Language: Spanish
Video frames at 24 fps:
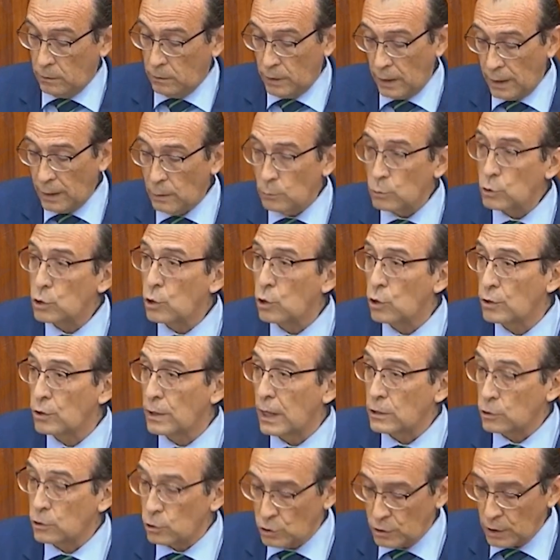Tenemos los
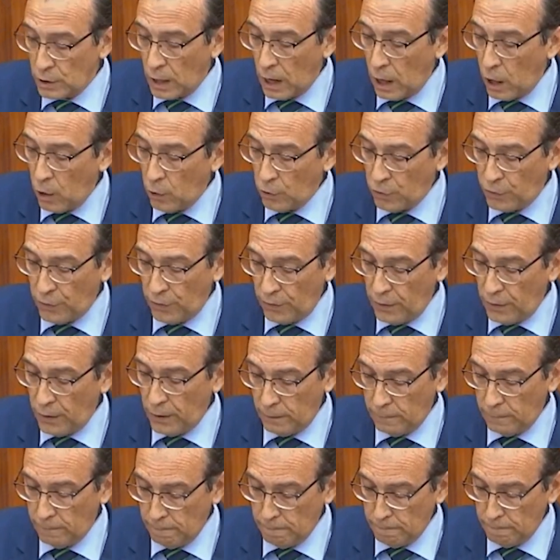datos de la
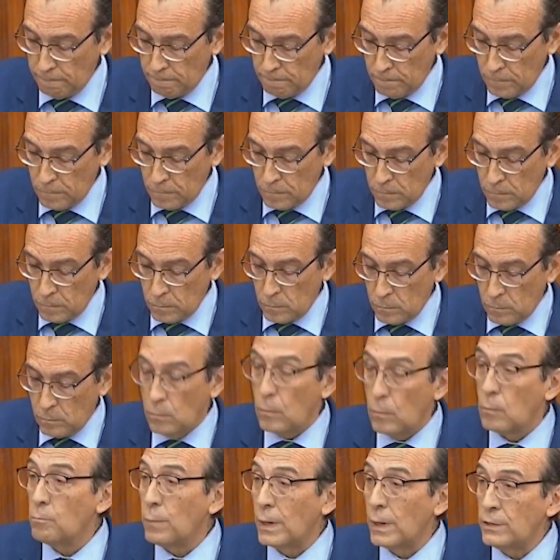OCDE
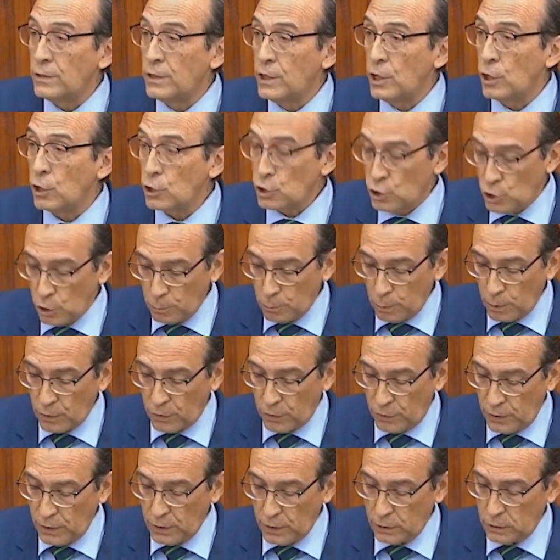
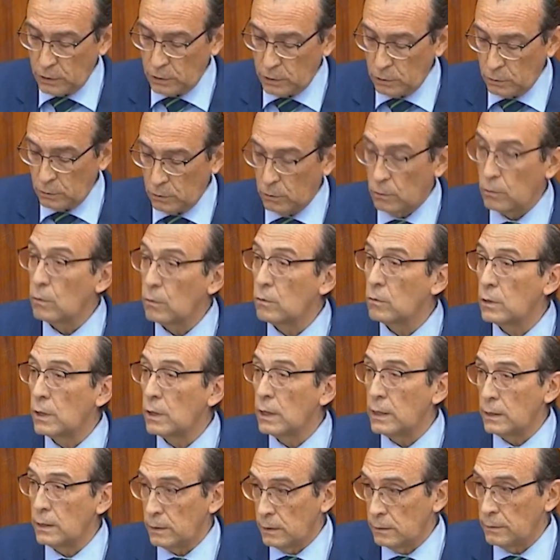28%
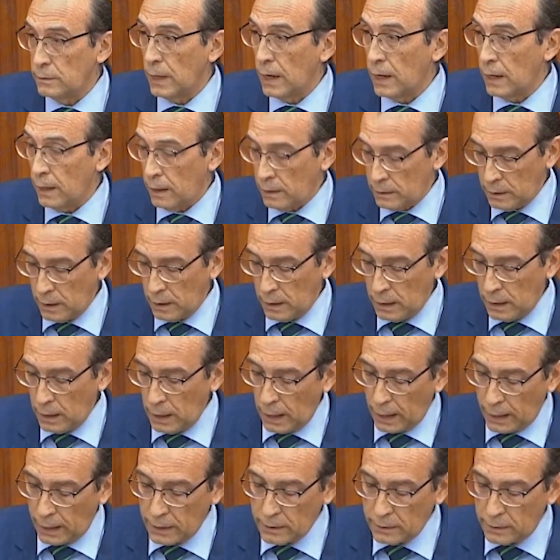eh, de
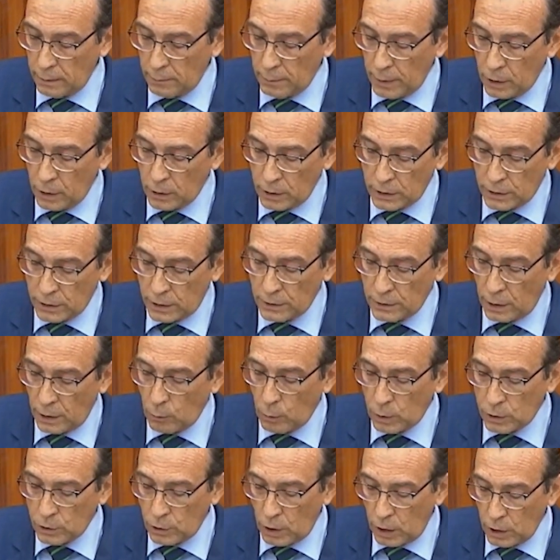la gente menor de
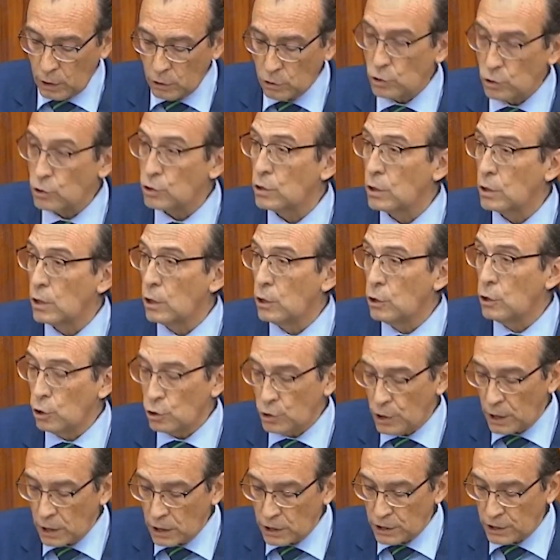34 años
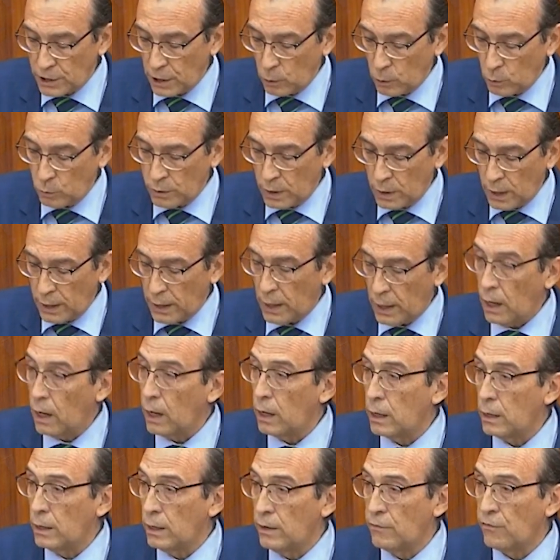no tienen
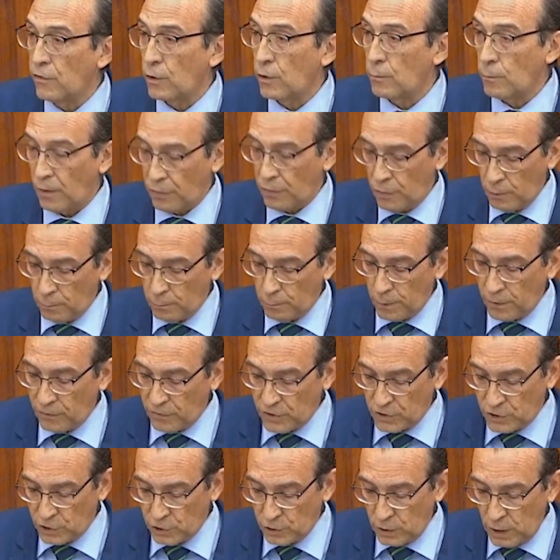secundaria ni formación
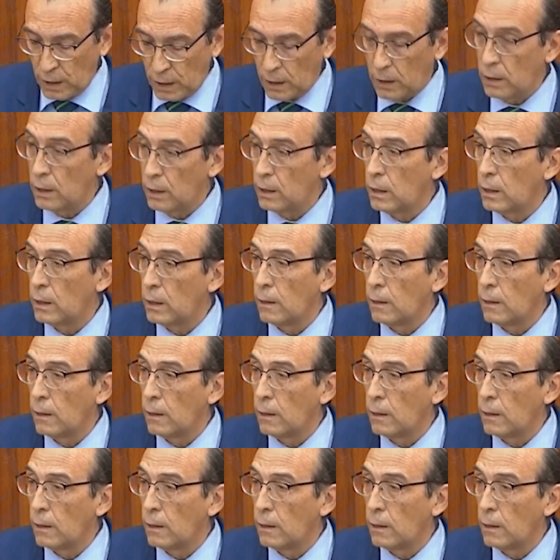profesional.